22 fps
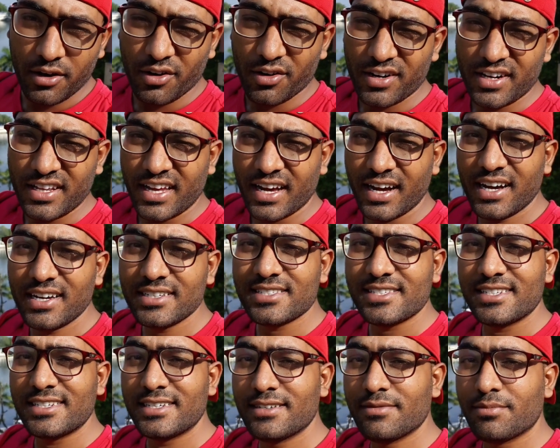और यहाँ
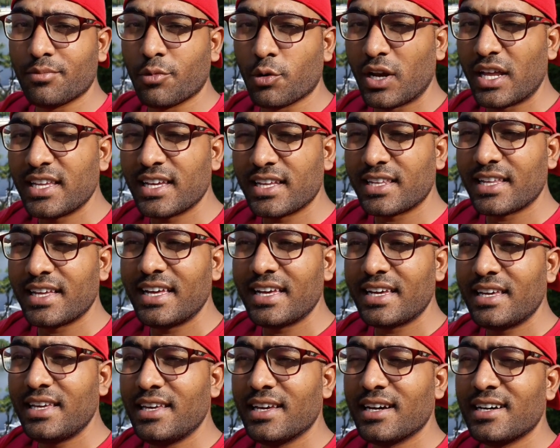से बोला जाता है
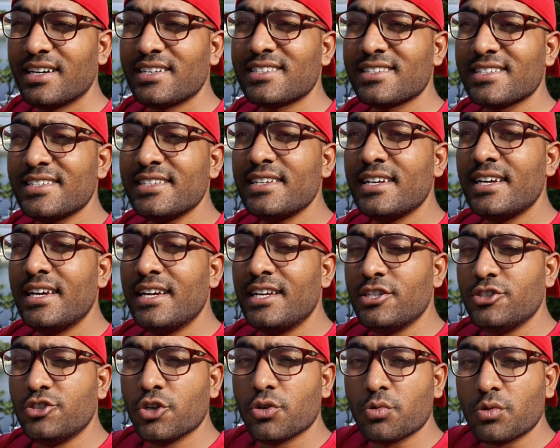कि यहाँ से
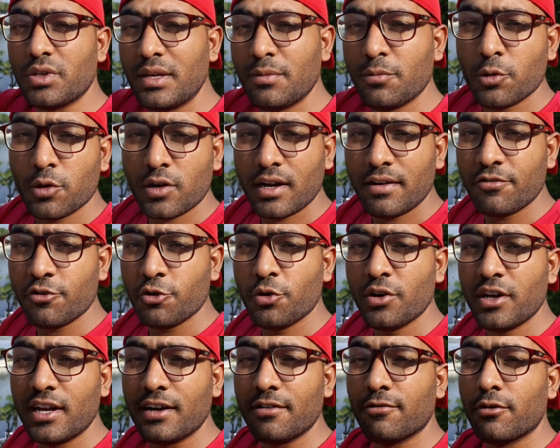जो उदयपुर का व्यू
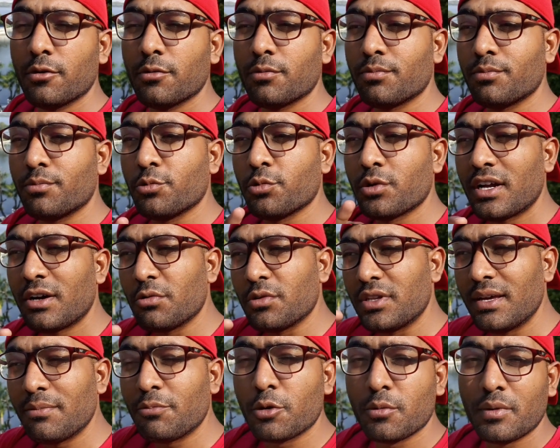है ना वो पूरा
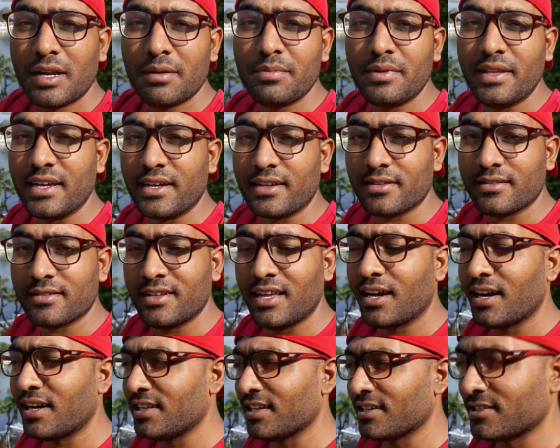उदयपुर मतलब दिख,
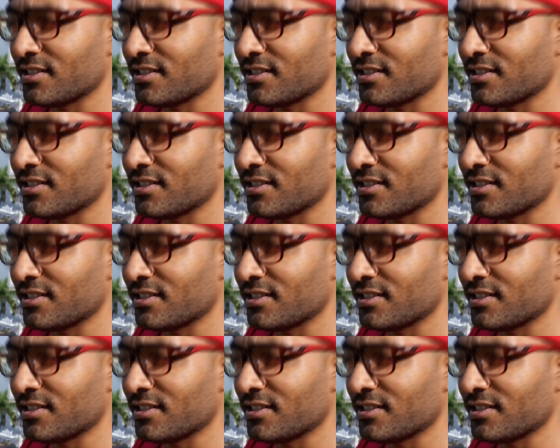दिखा जा